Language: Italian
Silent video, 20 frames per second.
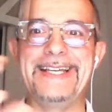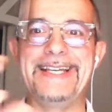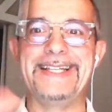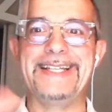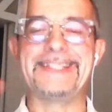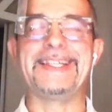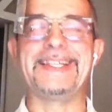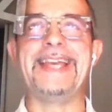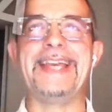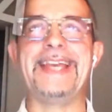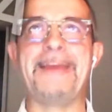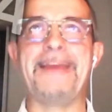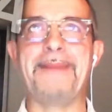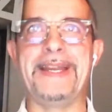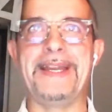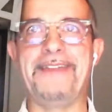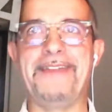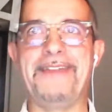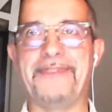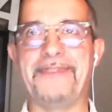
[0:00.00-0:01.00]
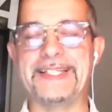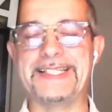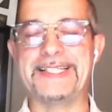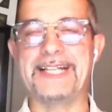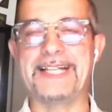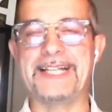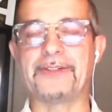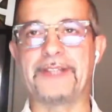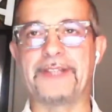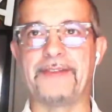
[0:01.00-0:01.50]
si è
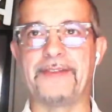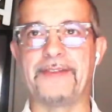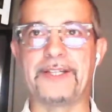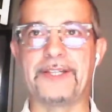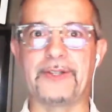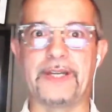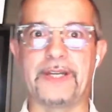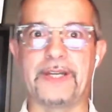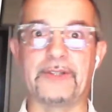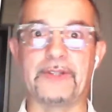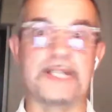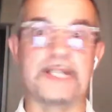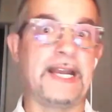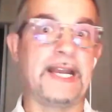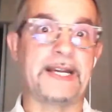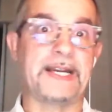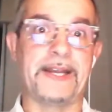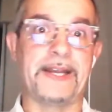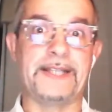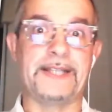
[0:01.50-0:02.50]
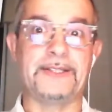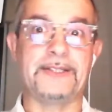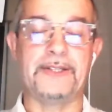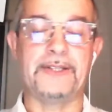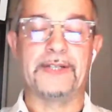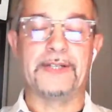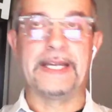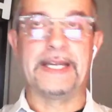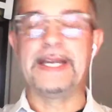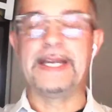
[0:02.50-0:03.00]
manifestato attraverso che cosa? La
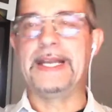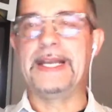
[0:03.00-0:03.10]
creazione.